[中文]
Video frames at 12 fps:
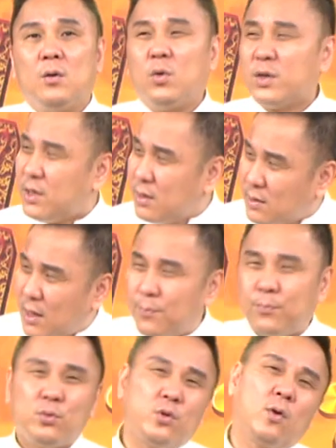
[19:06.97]
我现在
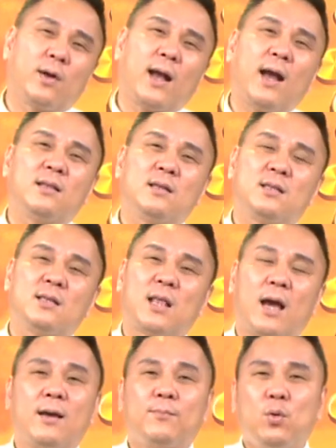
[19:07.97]
不用开的这
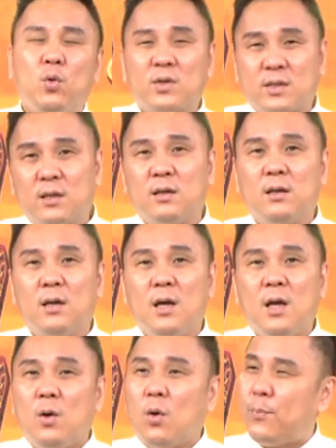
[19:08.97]
台破车，
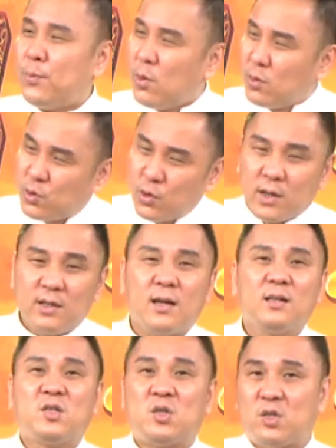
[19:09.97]
我不用去跟人
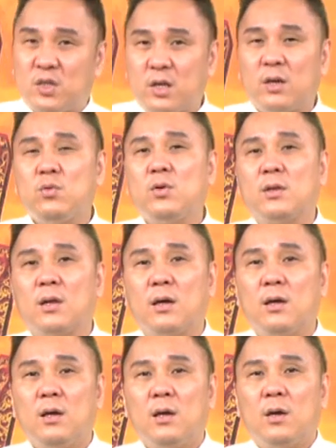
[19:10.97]
家挤捷运了，
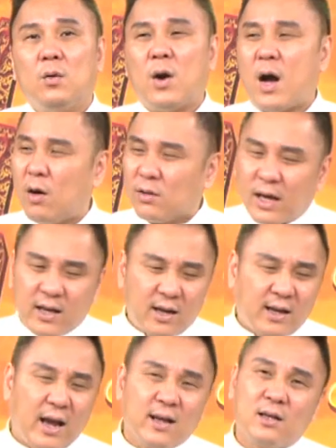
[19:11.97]
我好歹
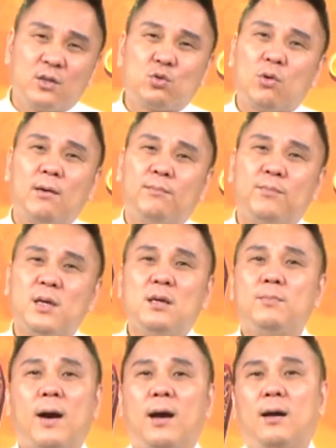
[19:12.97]
也开个双
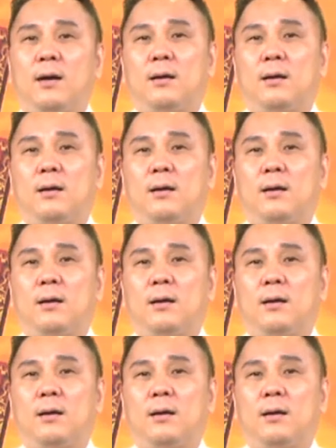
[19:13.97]
B 吧。